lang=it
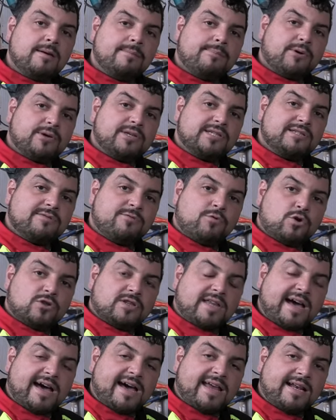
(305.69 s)
poi
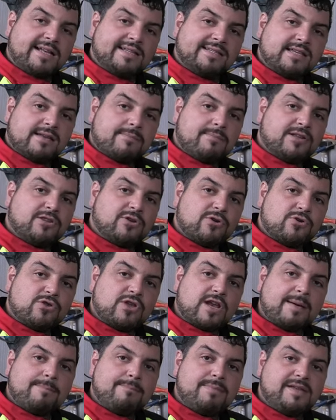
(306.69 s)
svuotare il serbatoio
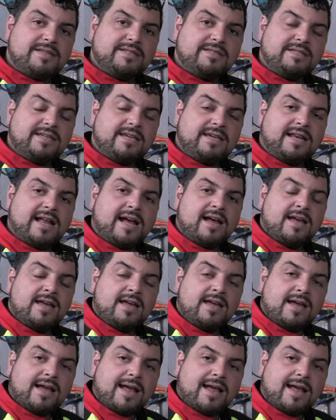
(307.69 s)
della benzina,